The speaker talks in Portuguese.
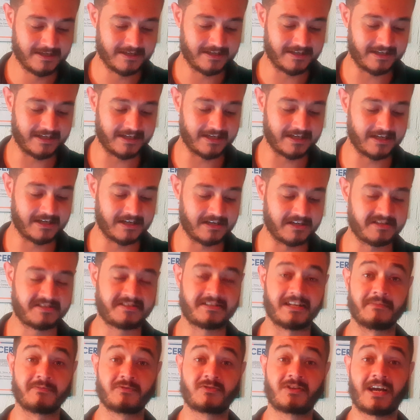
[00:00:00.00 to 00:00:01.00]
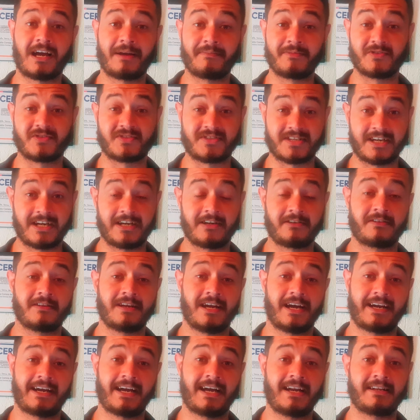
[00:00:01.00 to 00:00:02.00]
E estamos no caminho certo.
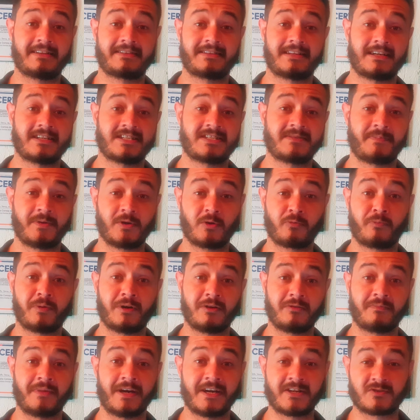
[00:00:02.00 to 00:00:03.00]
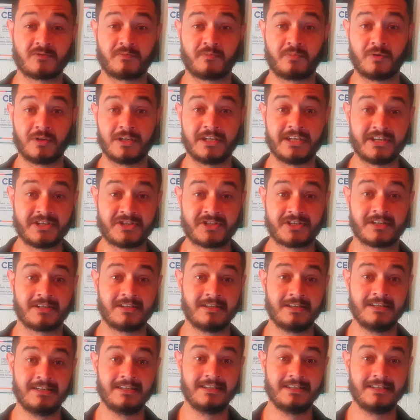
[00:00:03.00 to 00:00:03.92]
A galera tá se preocupando mais com política